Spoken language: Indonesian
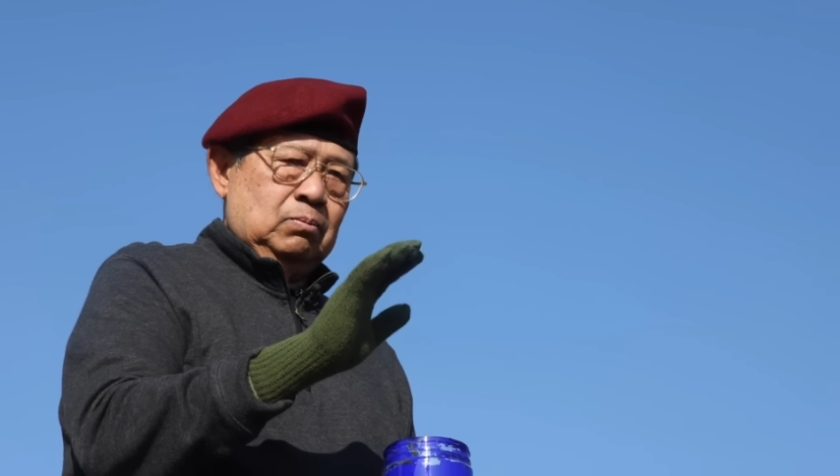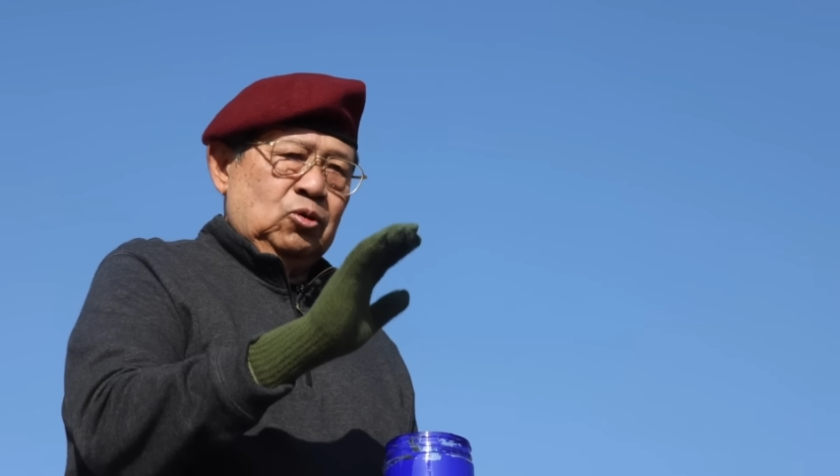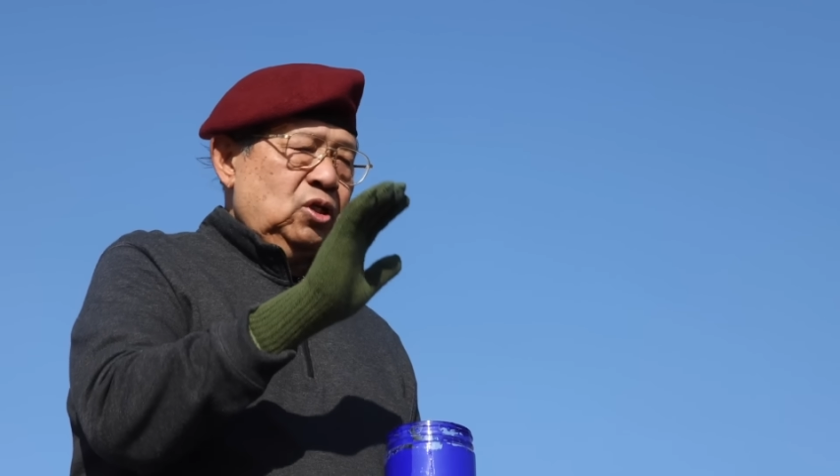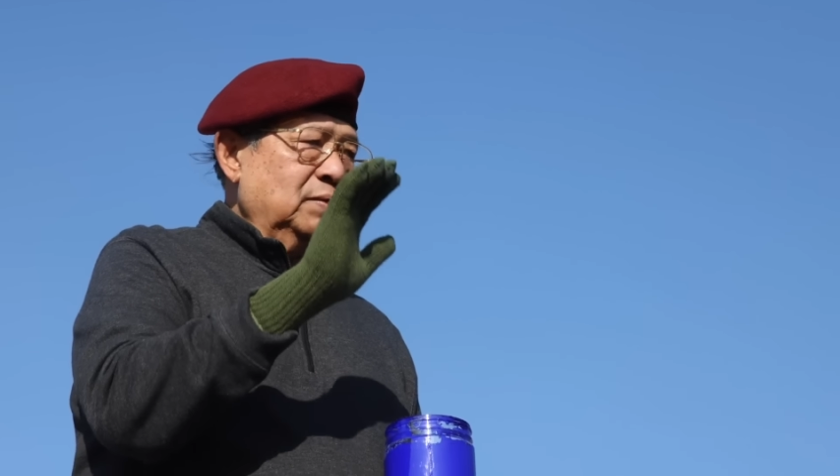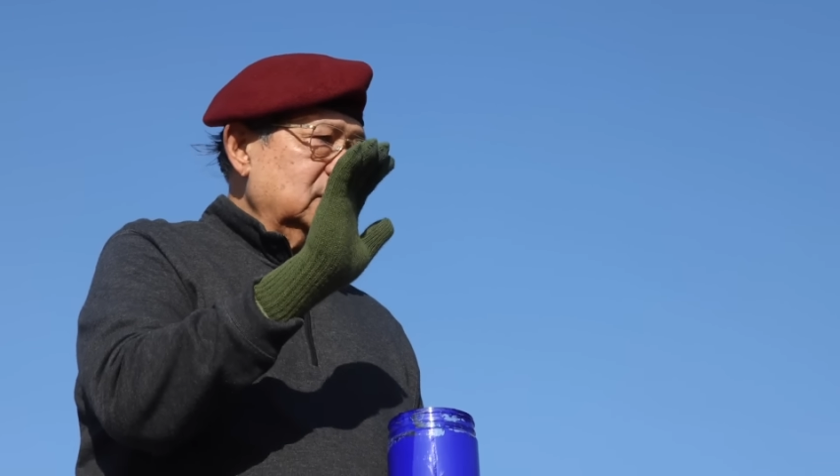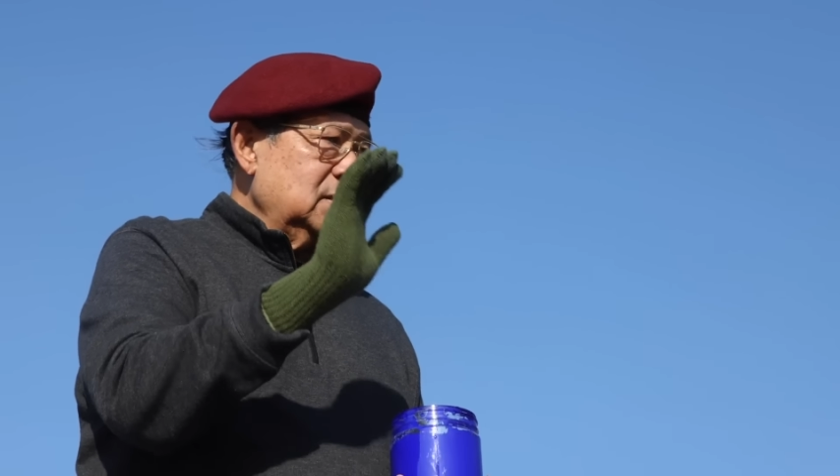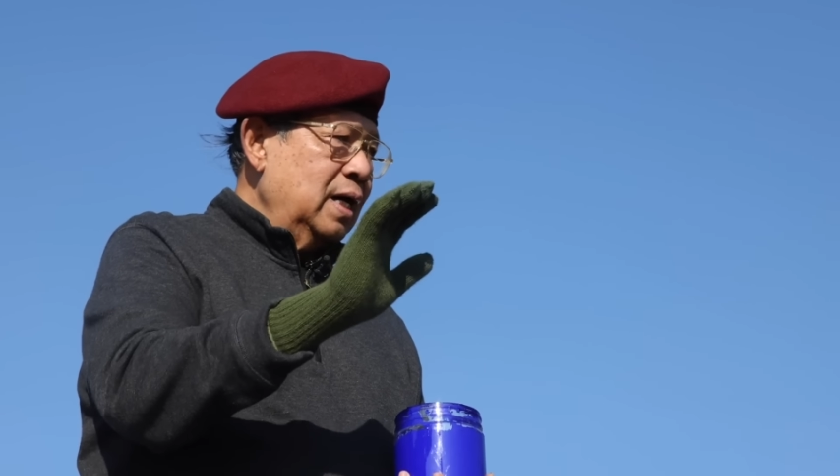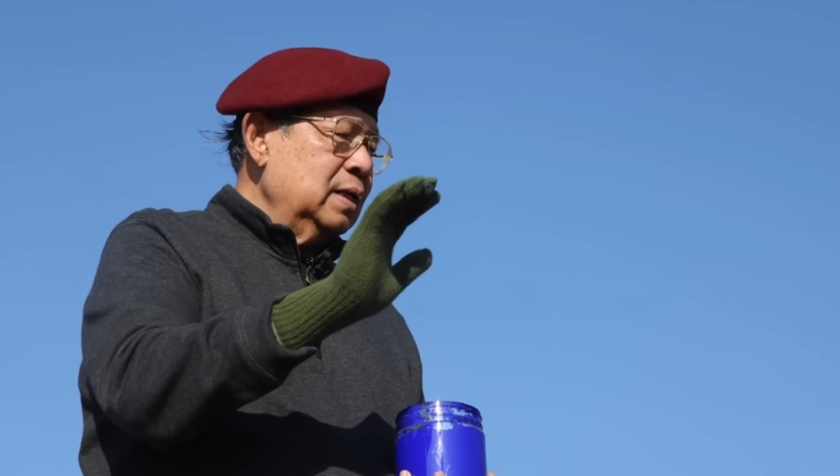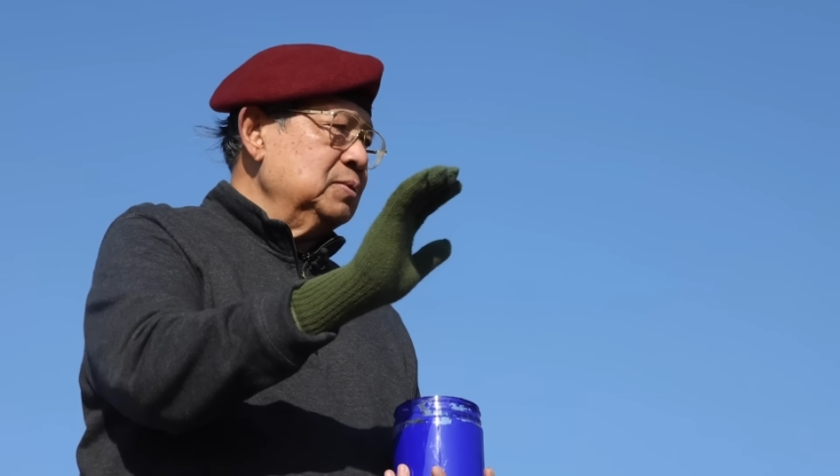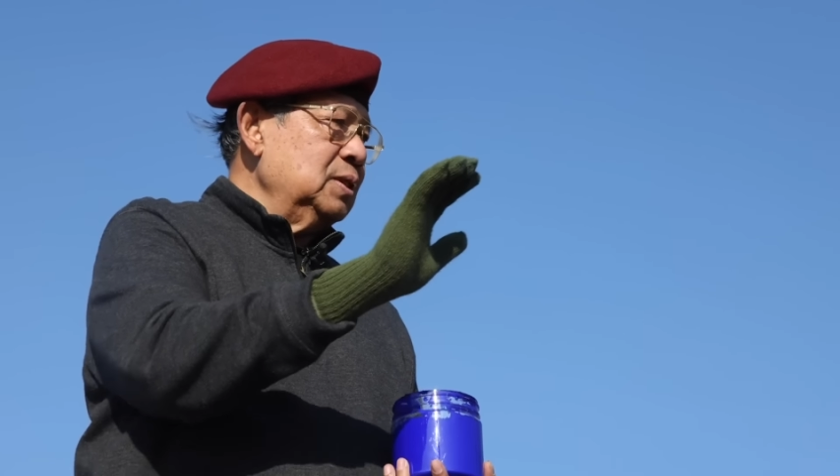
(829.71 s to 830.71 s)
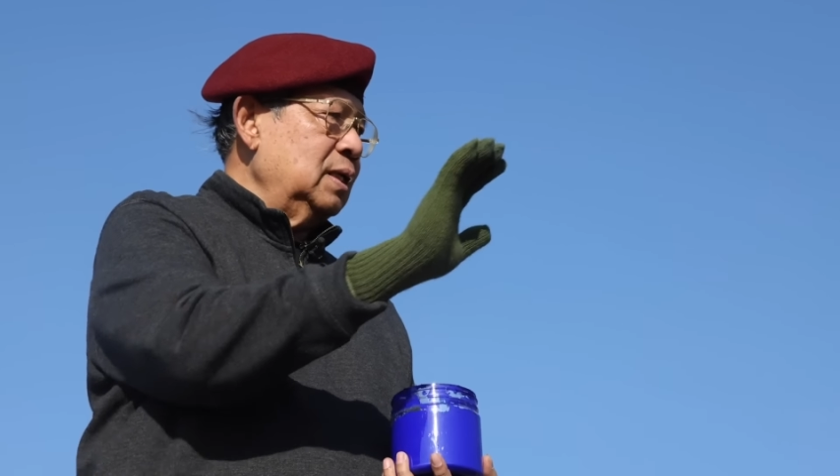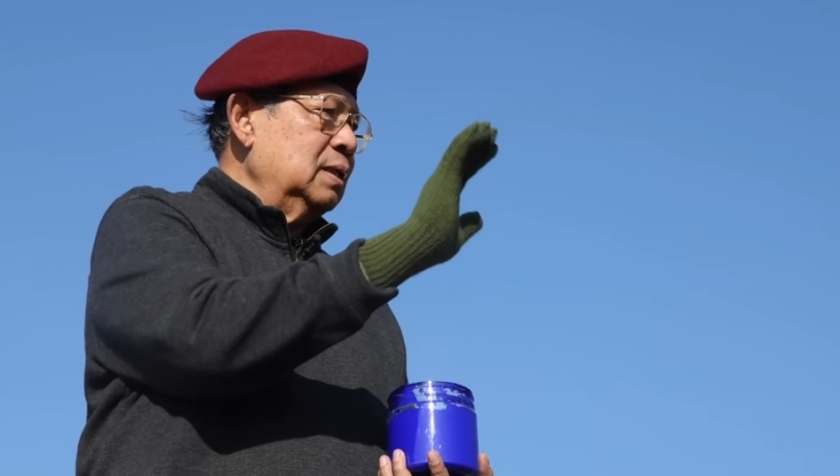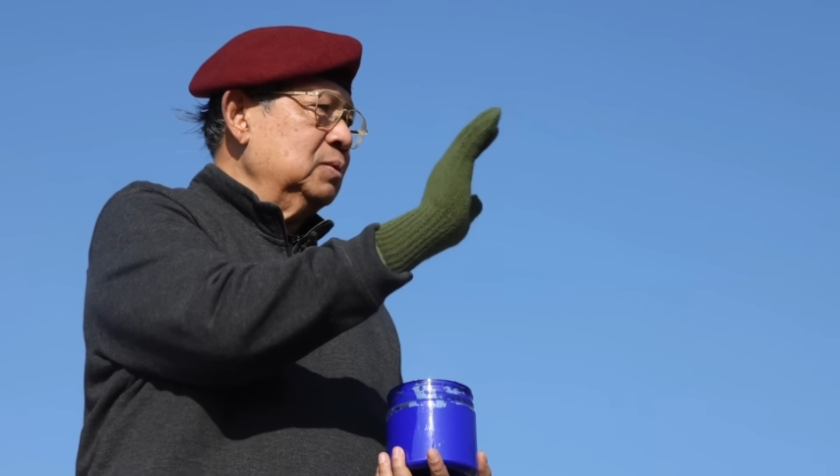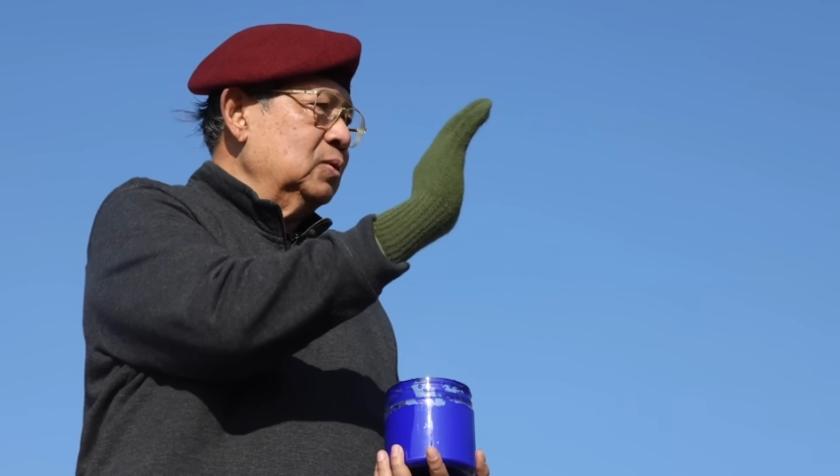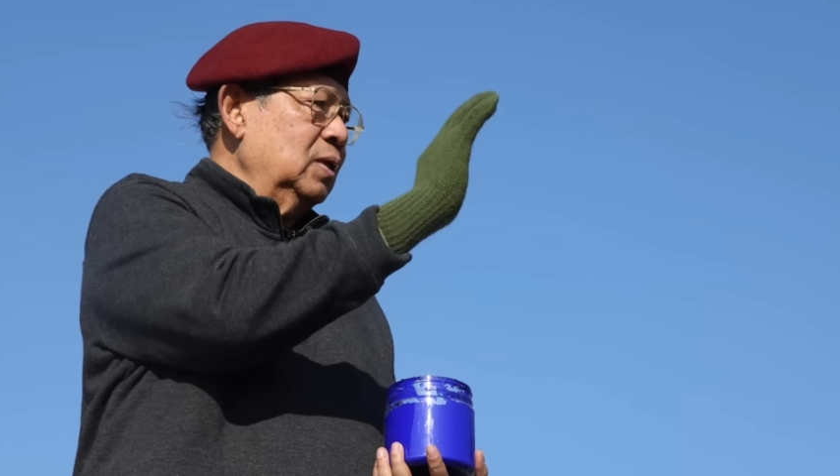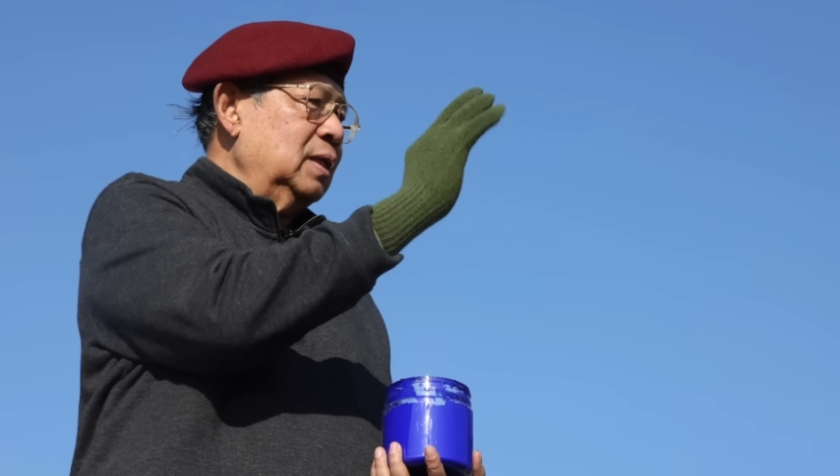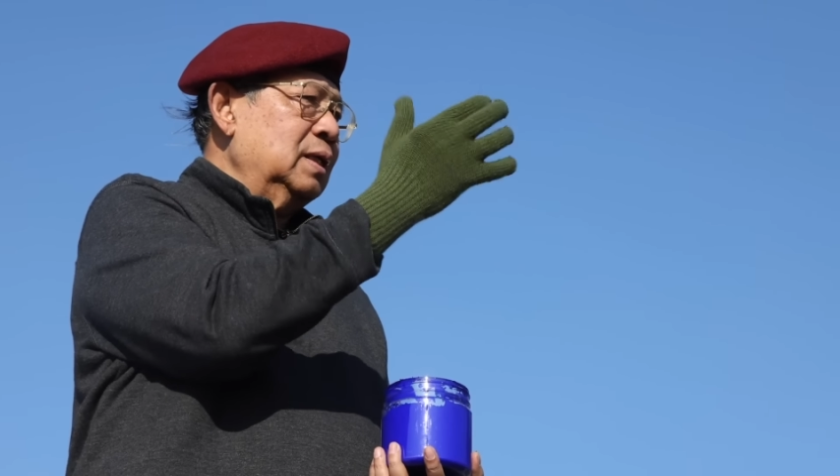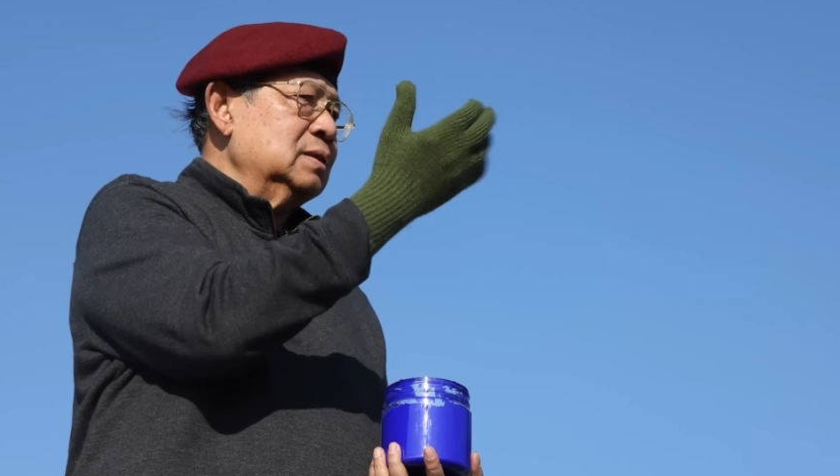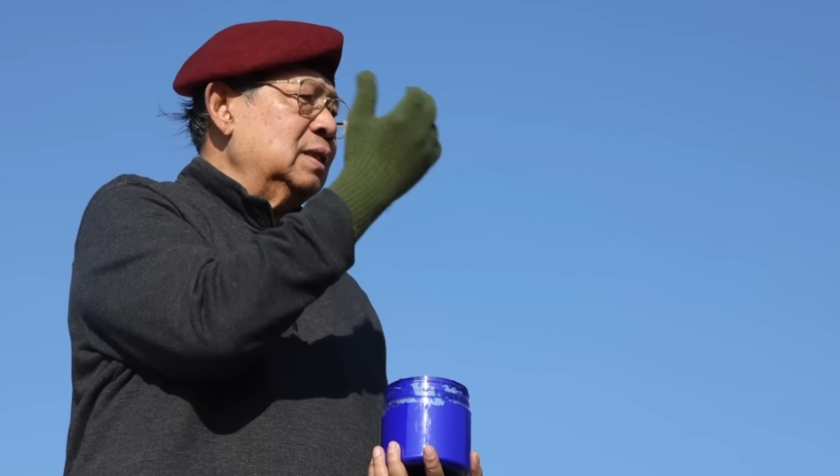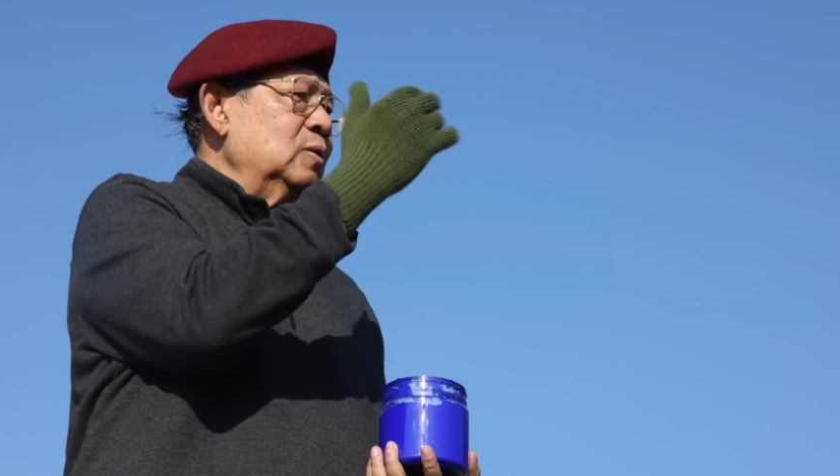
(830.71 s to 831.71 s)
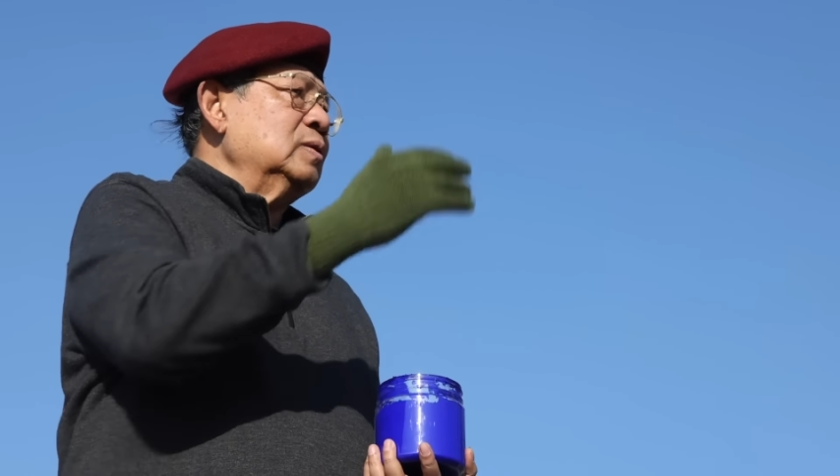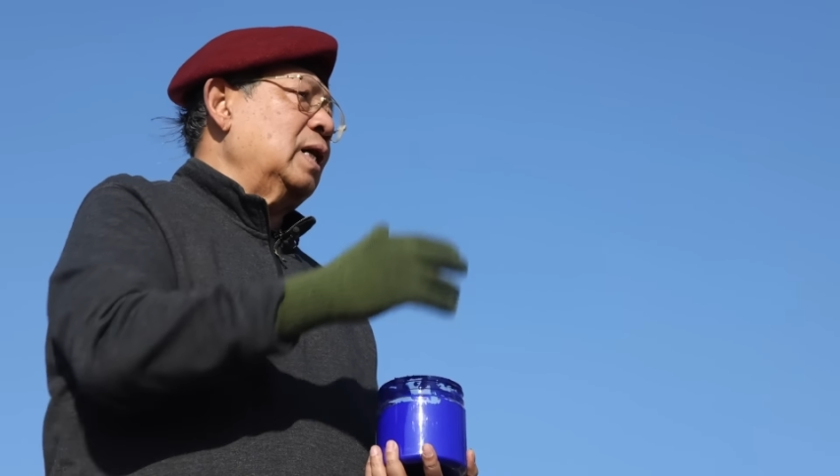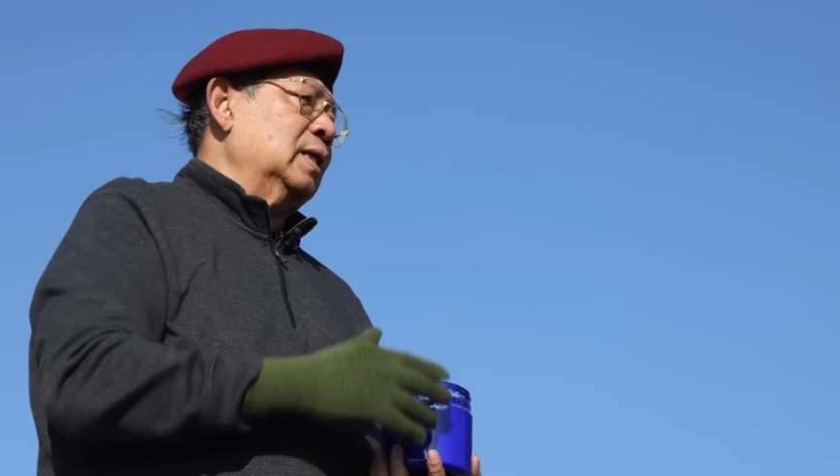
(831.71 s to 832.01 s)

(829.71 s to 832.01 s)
most of the time saya akan menggunakan sarung